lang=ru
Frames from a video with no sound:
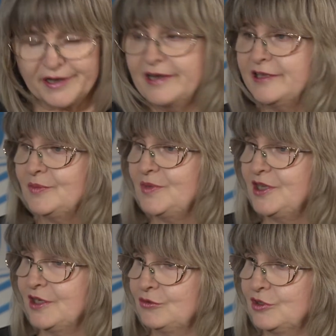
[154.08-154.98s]
реально реально
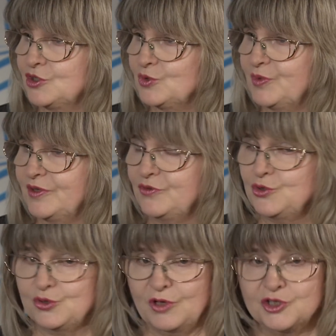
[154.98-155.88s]
меняют нашу
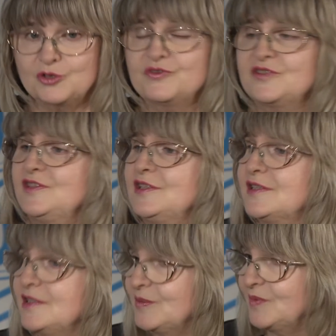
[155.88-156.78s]
профессию. А что в связи
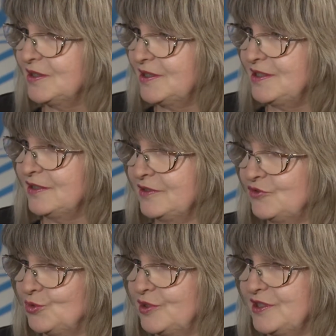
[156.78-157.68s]
с этим надо делать в
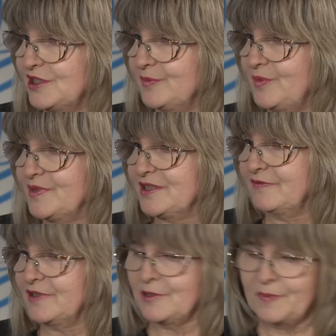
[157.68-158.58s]
журналистском
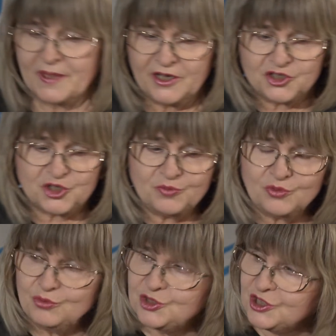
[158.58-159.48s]
образовании?
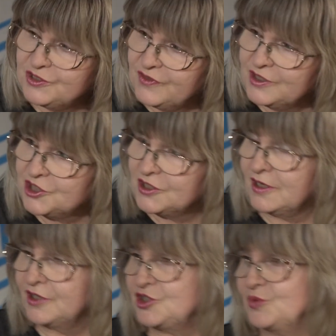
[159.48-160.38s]
Чему учить важно, а